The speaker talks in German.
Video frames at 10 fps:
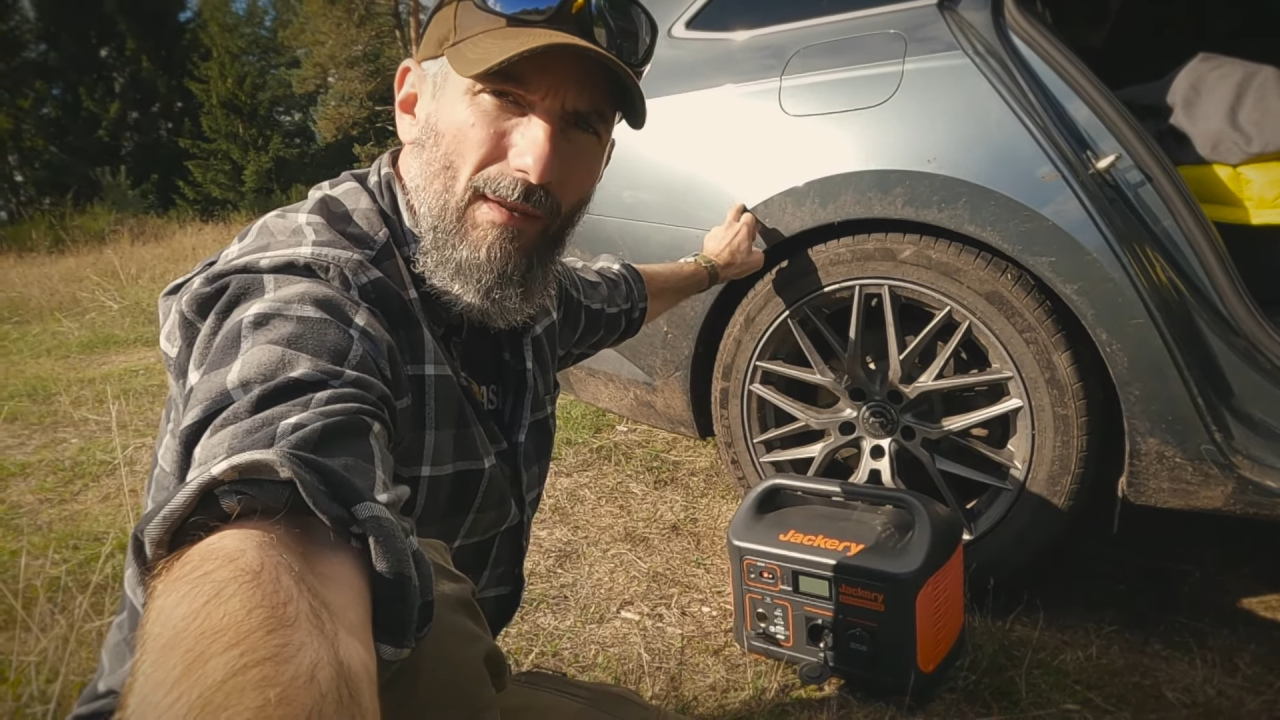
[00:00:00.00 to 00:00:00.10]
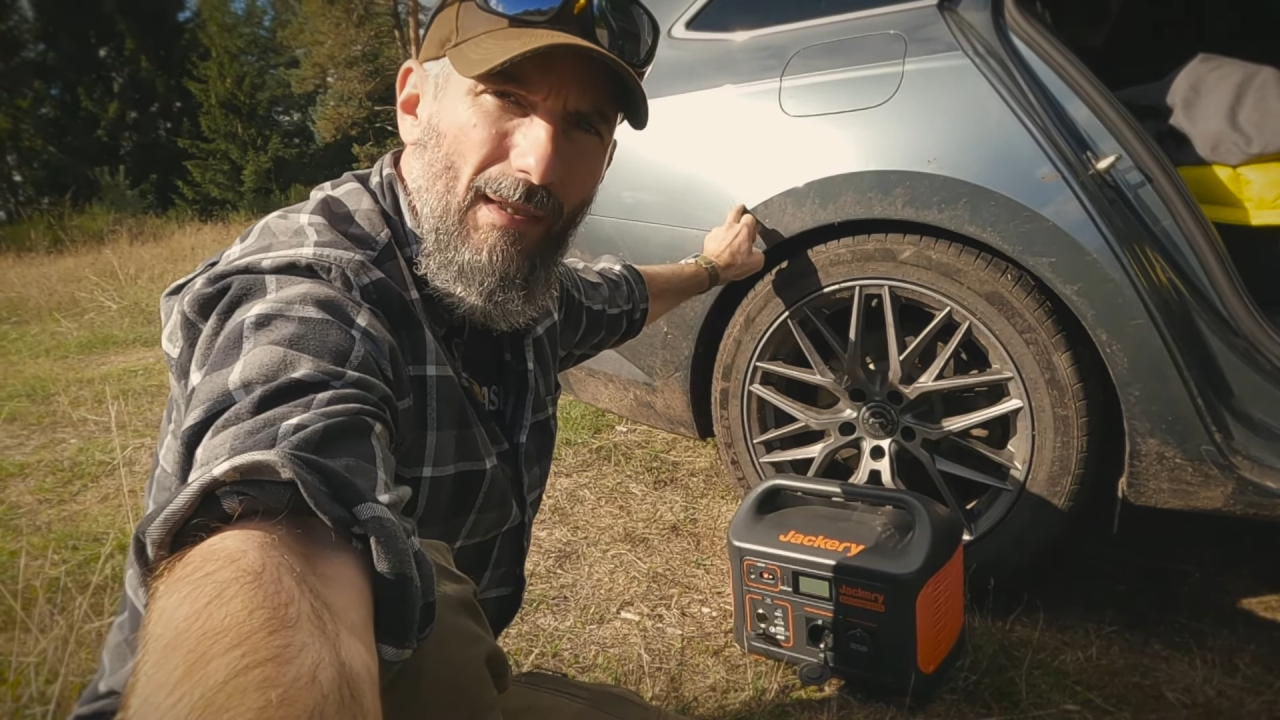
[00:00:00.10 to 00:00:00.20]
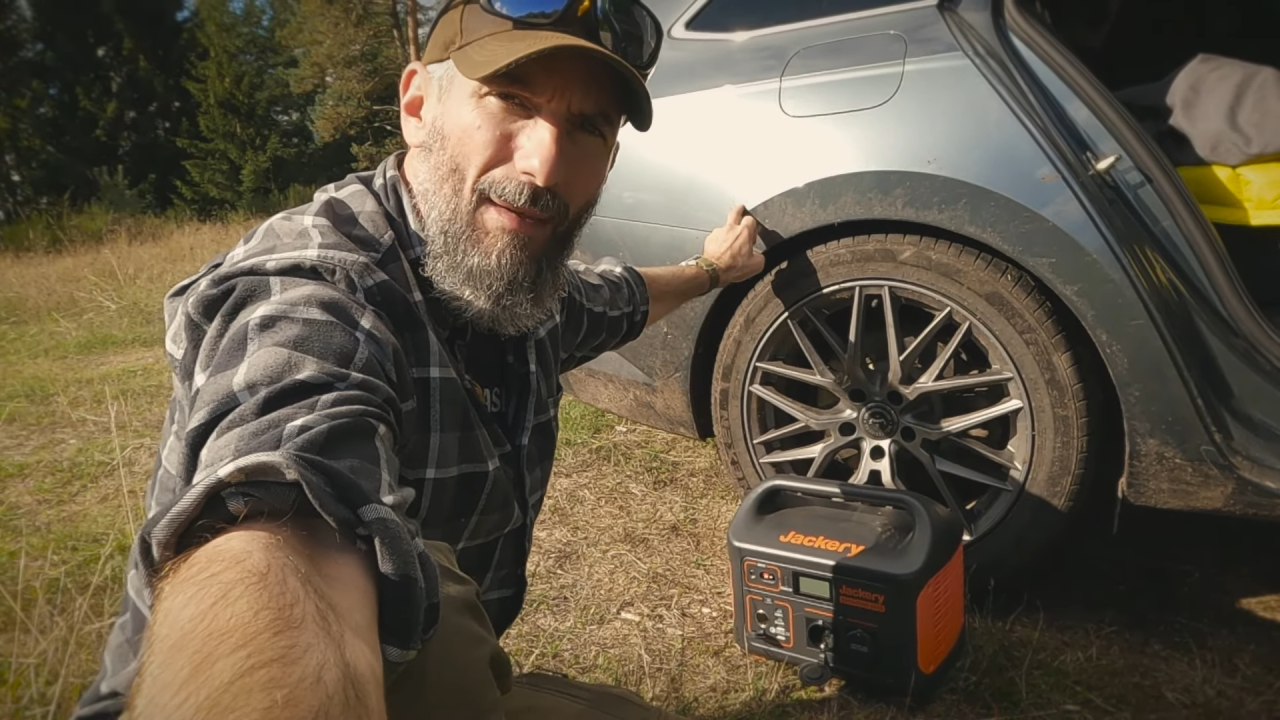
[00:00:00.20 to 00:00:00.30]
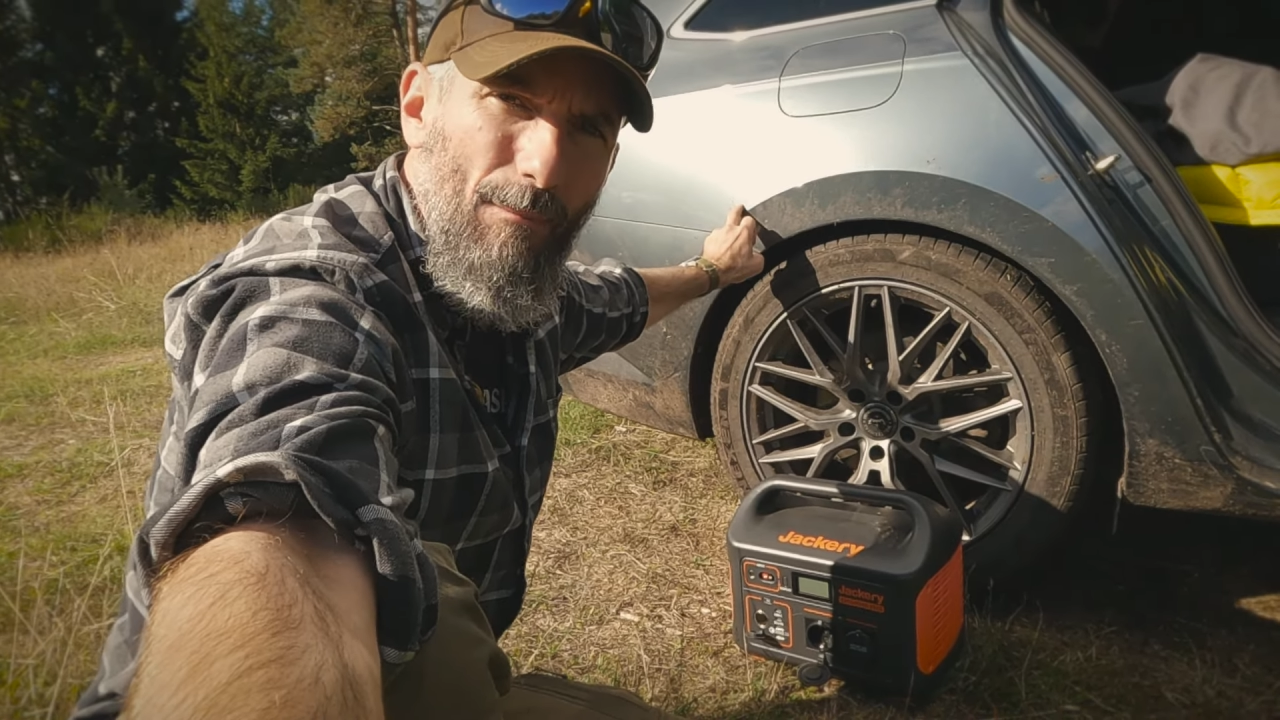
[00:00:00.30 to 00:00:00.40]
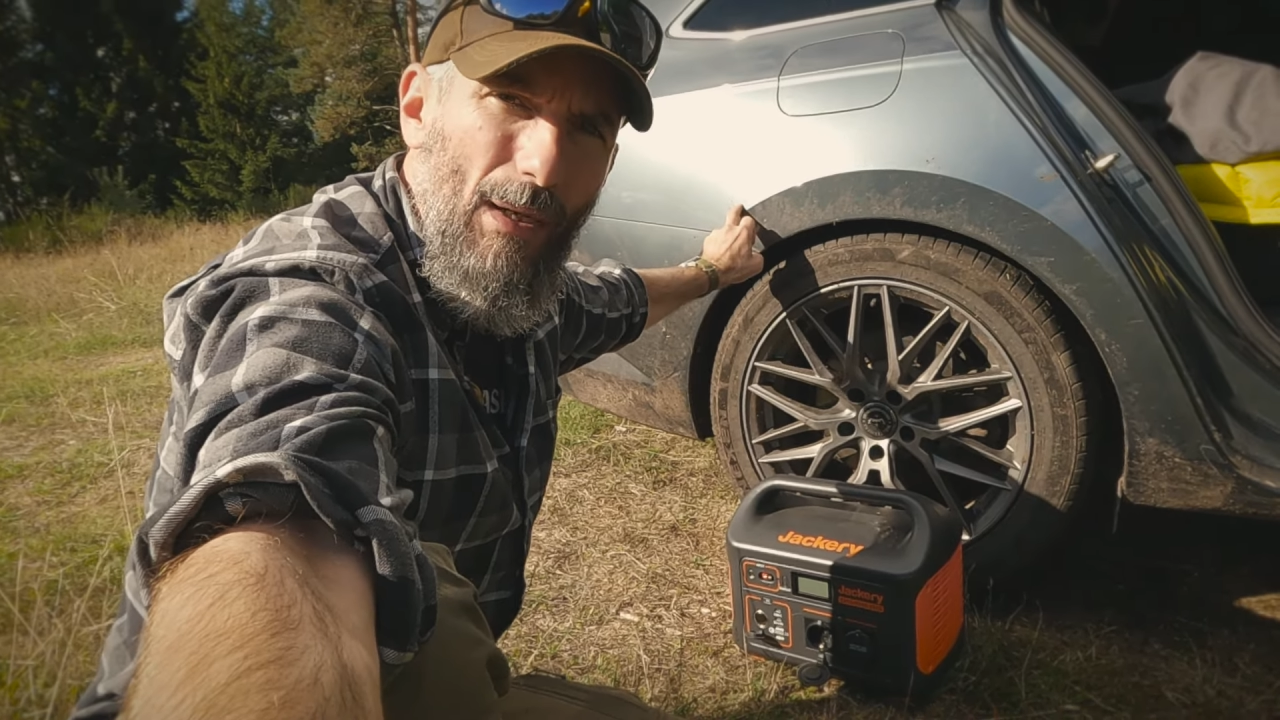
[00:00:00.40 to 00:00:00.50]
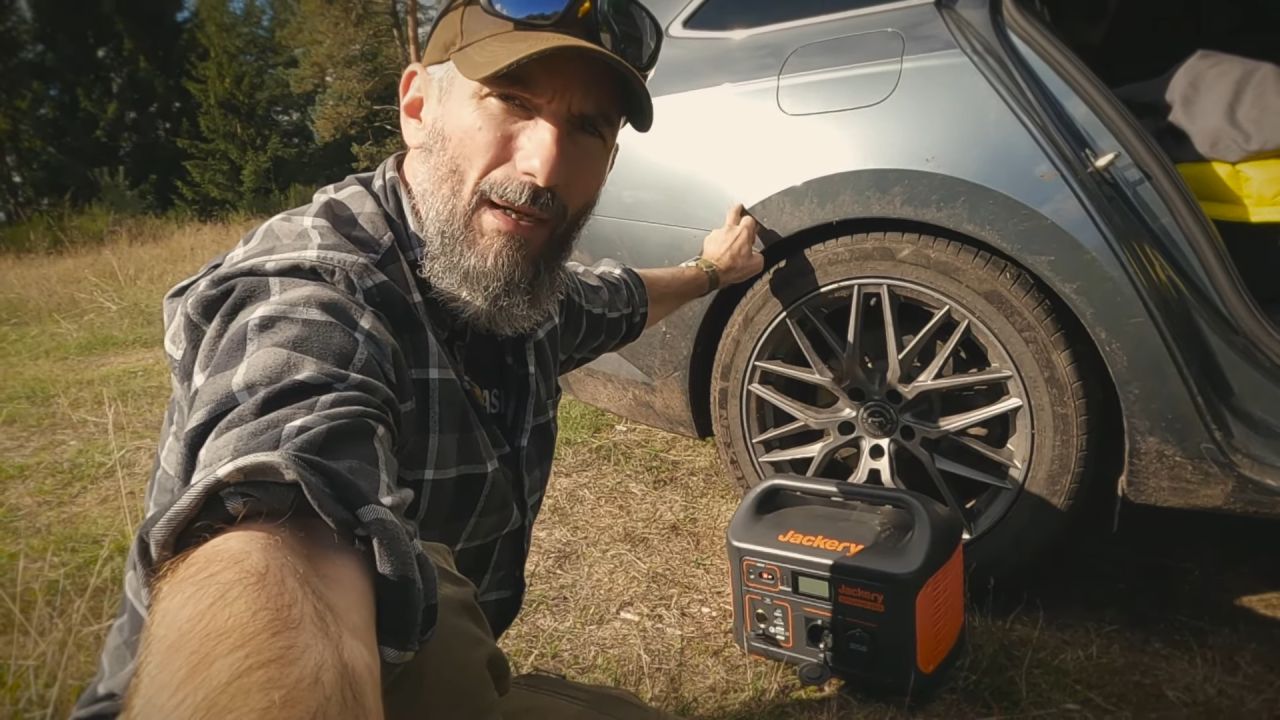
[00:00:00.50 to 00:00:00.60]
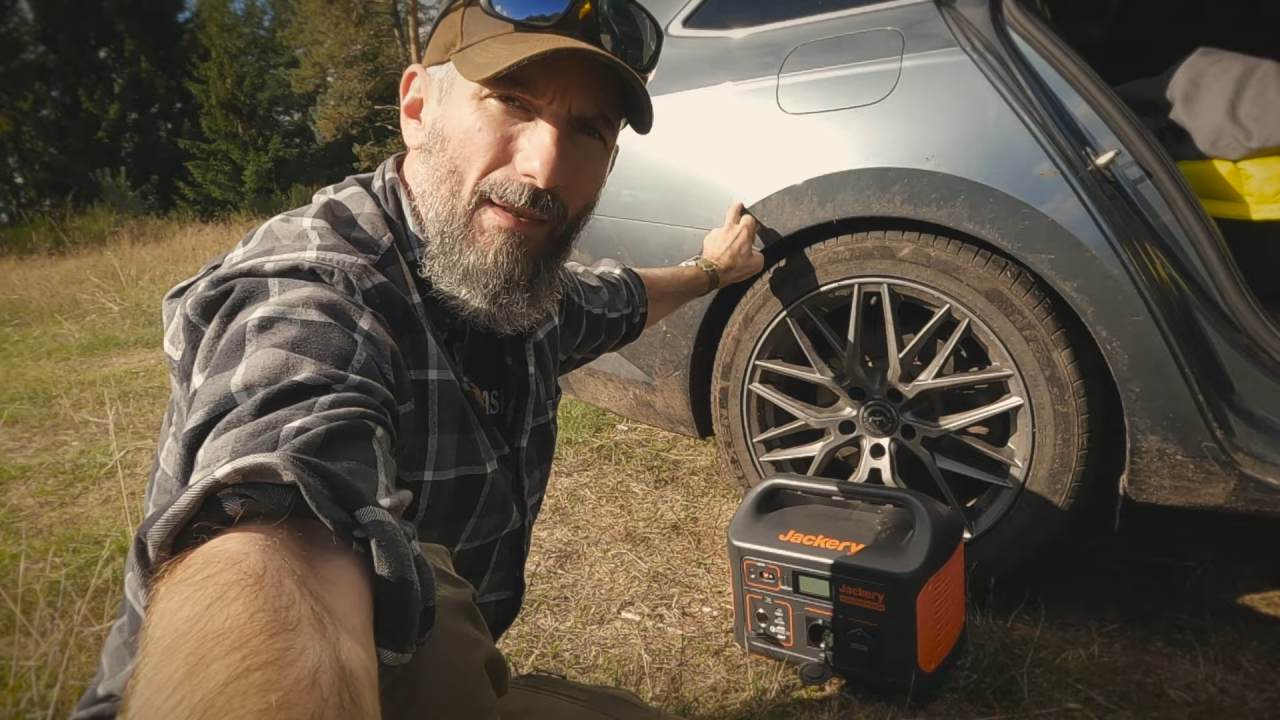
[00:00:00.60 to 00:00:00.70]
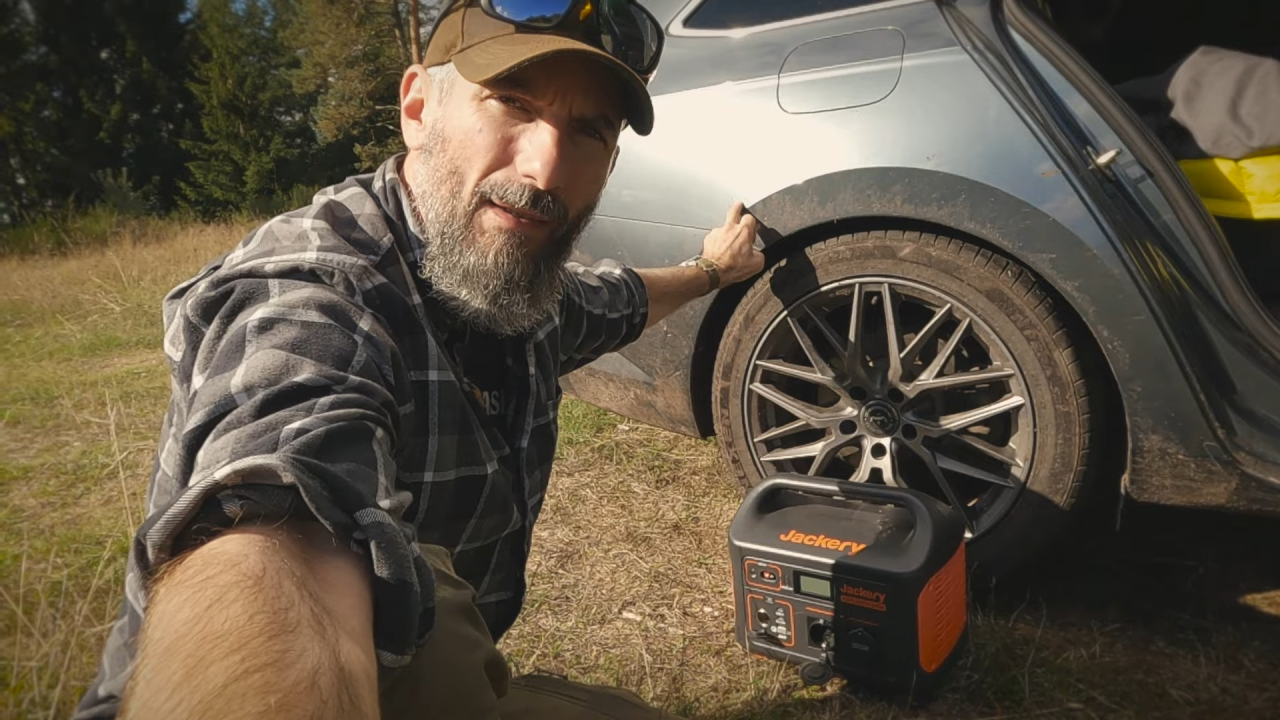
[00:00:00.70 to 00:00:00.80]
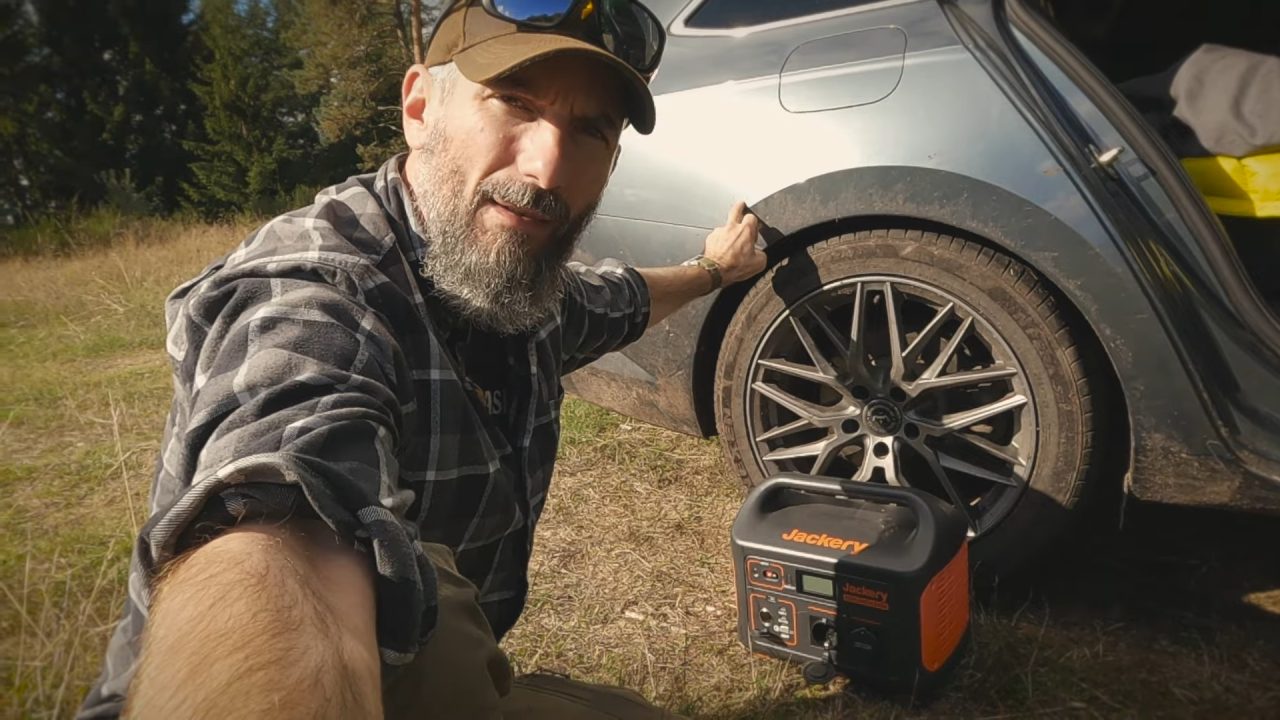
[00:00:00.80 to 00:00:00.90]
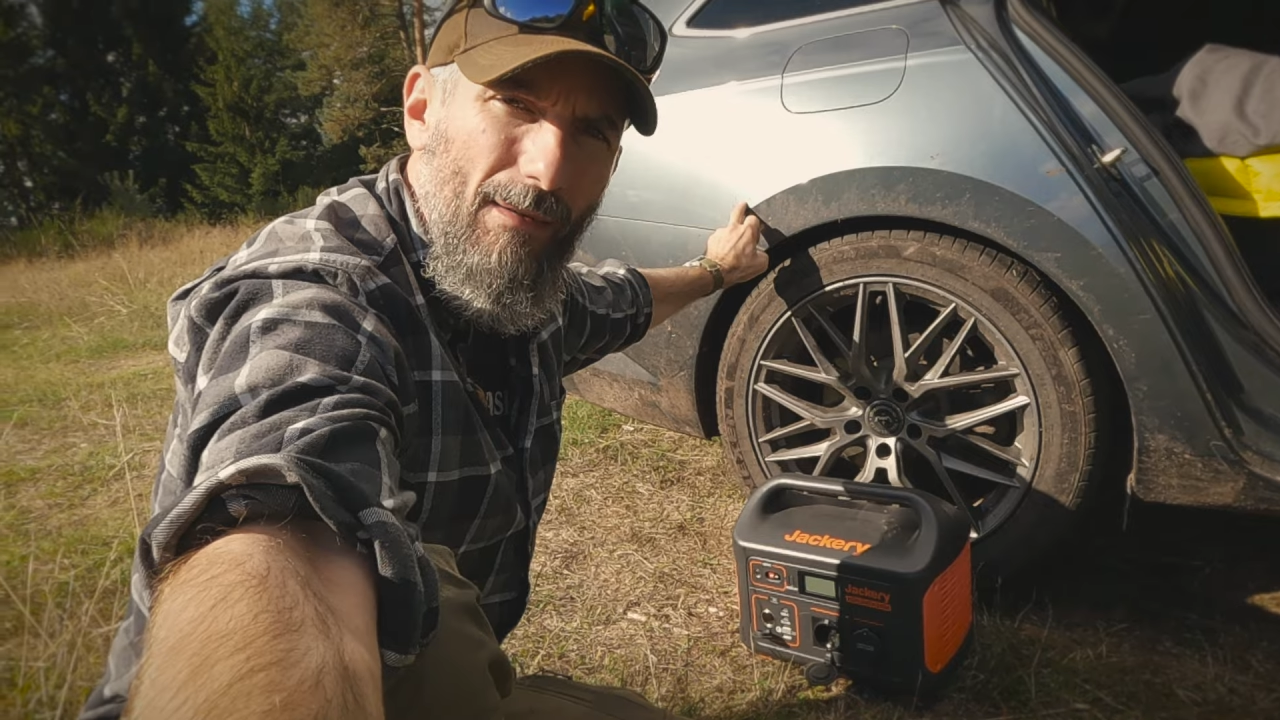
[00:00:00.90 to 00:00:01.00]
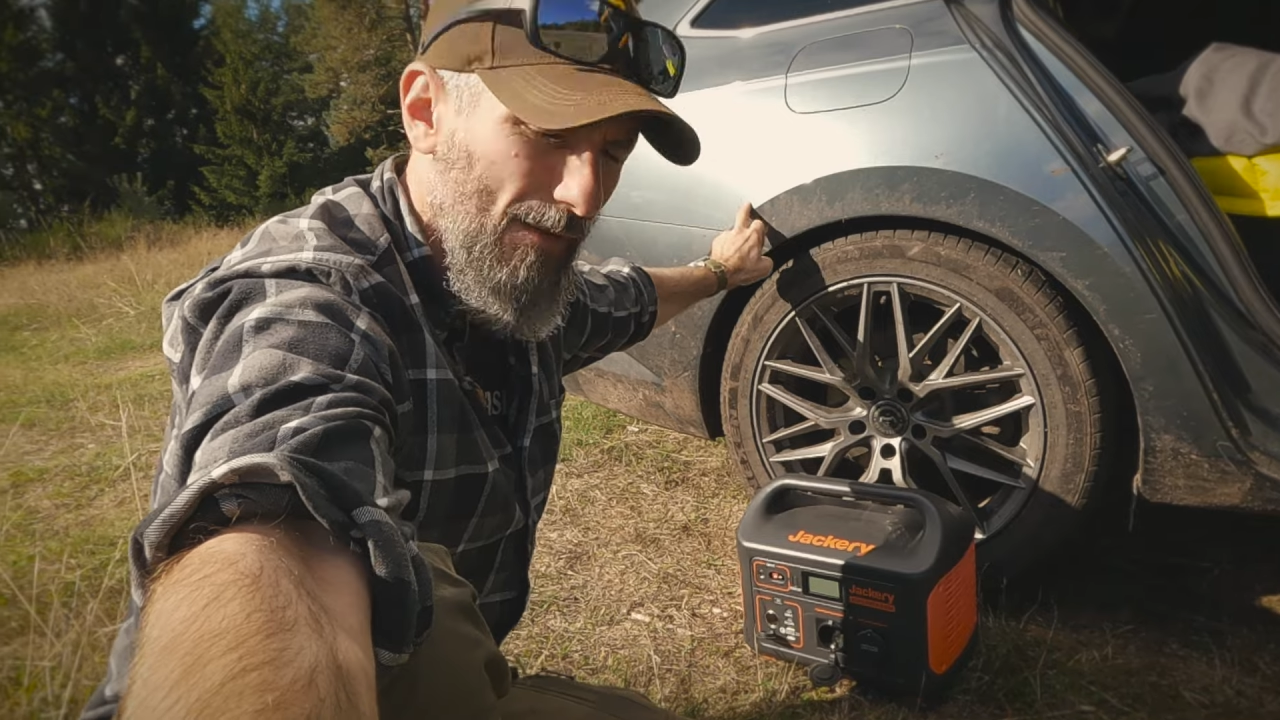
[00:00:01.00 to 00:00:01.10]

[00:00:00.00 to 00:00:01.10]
klappbare,